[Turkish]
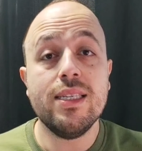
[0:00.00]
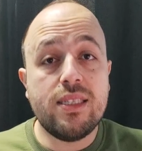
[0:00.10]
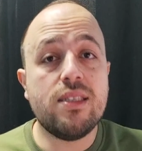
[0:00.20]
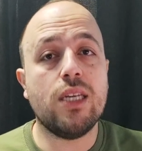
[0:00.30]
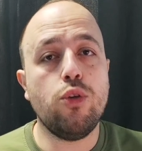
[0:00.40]

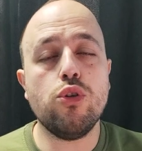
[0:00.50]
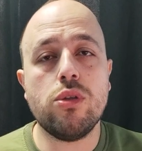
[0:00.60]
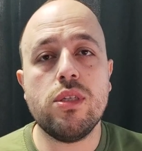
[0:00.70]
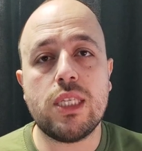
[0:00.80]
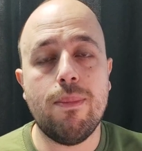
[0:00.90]
Siz
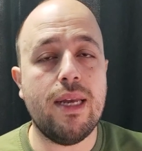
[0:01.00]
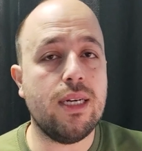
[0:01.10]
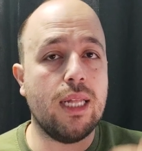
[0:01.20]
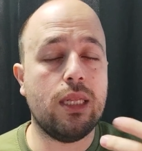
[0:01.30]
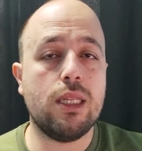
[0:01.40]
sanıyorsunuz ki ben
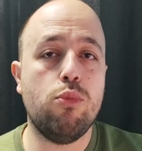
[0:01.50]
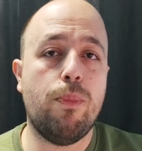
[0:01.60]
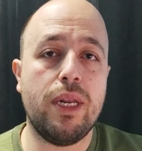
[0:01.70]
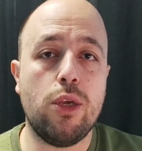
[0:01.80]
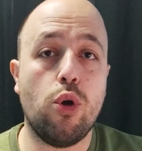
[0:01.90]
rahatlıkla bu
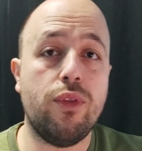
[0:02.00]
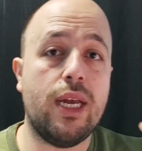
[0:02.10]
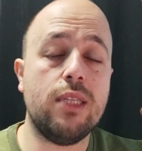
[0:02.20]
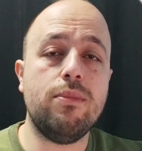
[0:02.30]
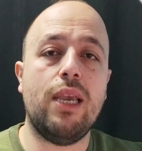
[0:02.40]
parayı
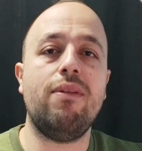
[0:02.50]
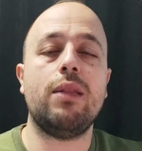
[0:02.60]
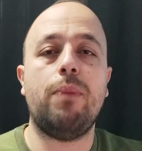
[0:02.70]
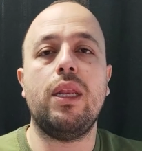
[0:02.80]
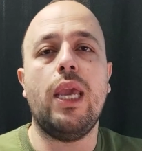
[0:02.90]
gönderdim
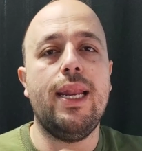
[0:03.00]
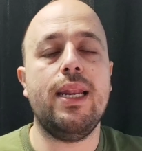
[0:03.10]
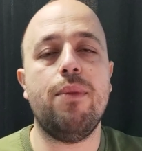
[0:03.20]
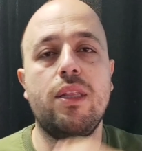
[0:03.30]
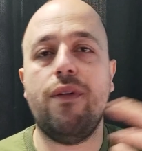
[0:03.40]
devlet beni
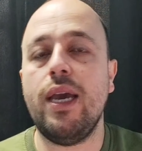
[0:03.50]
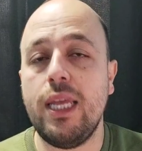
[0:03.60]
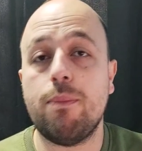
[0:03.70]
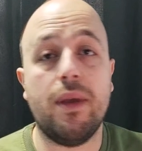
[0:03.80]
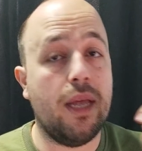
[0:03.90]
ellemedi veya
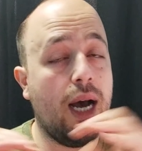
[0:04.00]
etmedi.